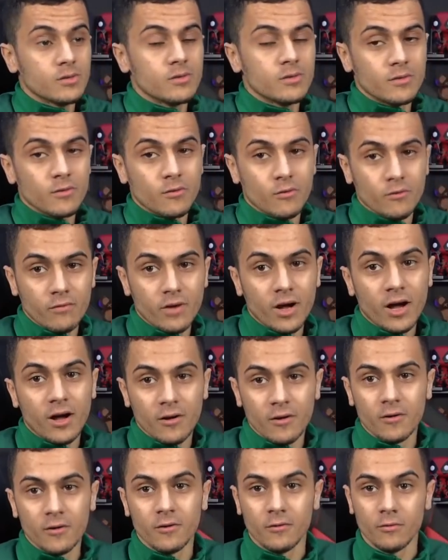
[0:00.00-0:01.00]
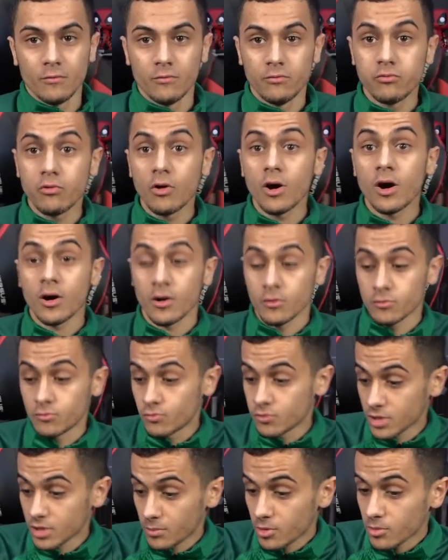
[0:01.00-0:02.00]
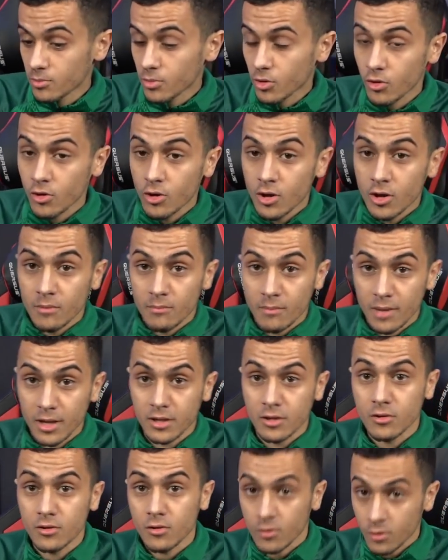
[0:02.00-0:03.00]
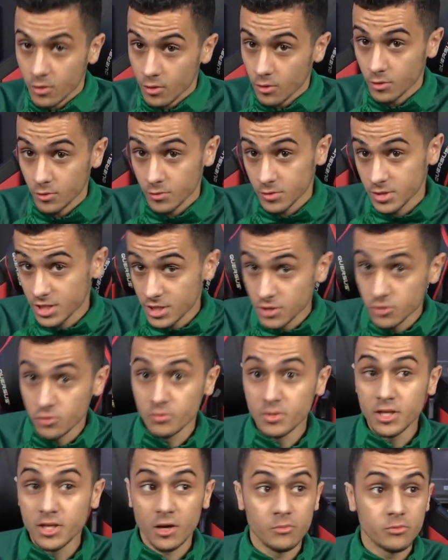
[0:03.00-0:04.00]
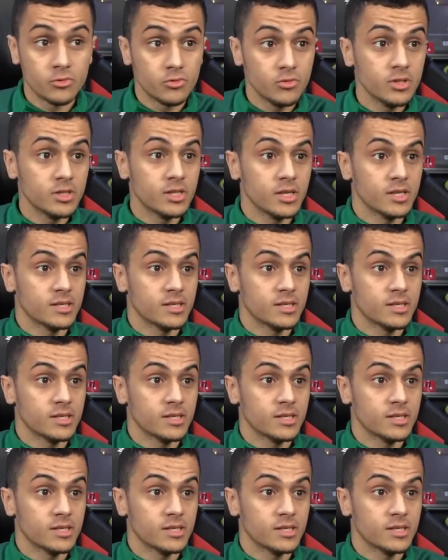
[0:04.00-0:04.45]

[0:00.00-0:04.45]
on va euh, voir tout simplement maintenant euh, ce qu'ils ont mis comme tweet et ce